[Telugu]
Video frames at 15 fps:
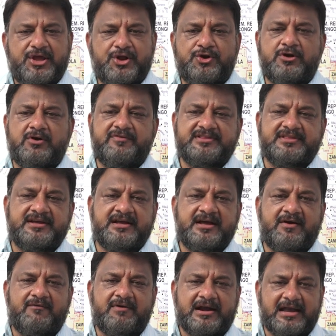ఎన్నో
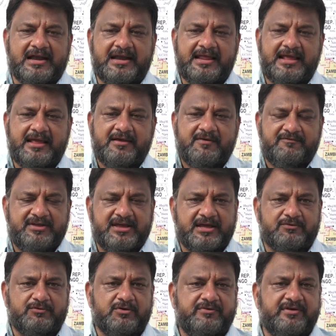విధంగా వాటిని
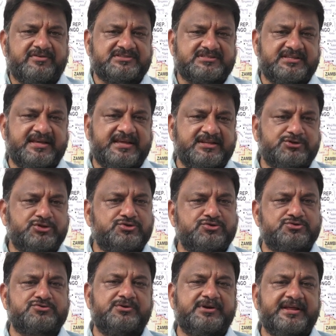విఆర్ఓ వ్యవస్థ దగ్గర నుంచి
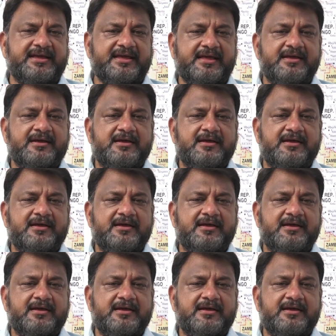చూసుకుంటే